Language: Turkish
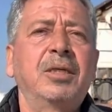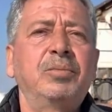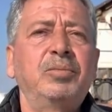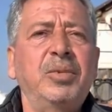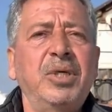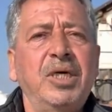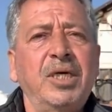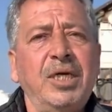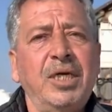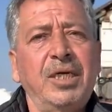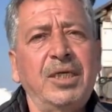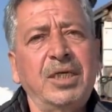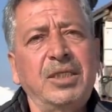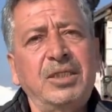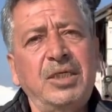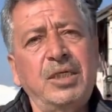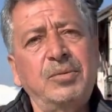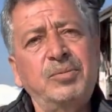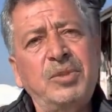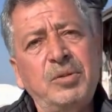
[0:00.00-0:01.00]
bir araya
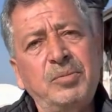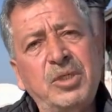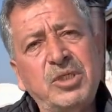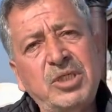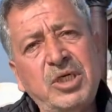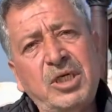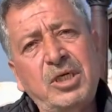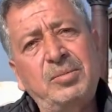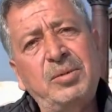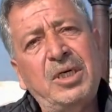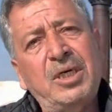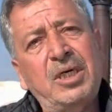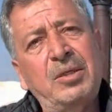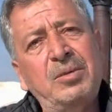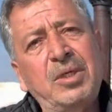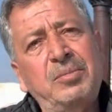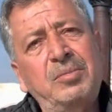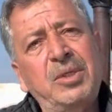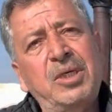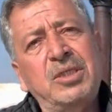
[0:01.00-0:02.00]
getirip de başarıyı
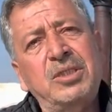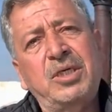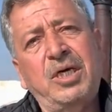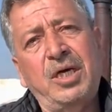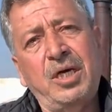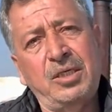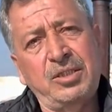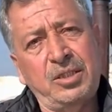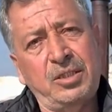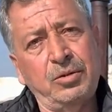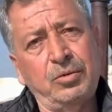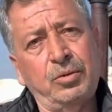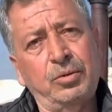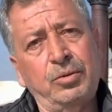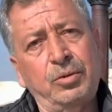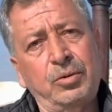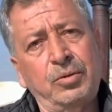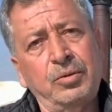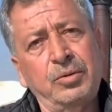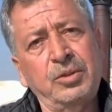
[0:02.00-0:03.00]
beklemek biraz hayalcilik
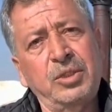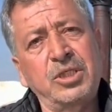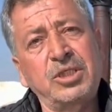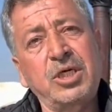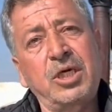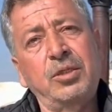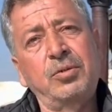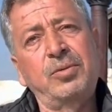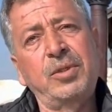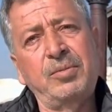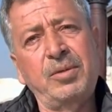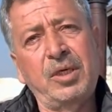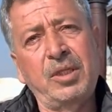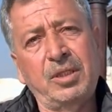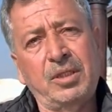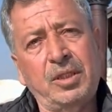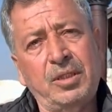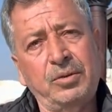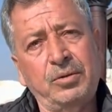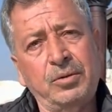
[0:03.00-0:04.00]
oluyor. Tesadüfe
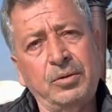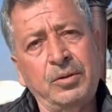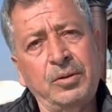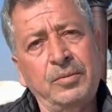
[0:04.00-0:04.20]
bağlı kalıyor.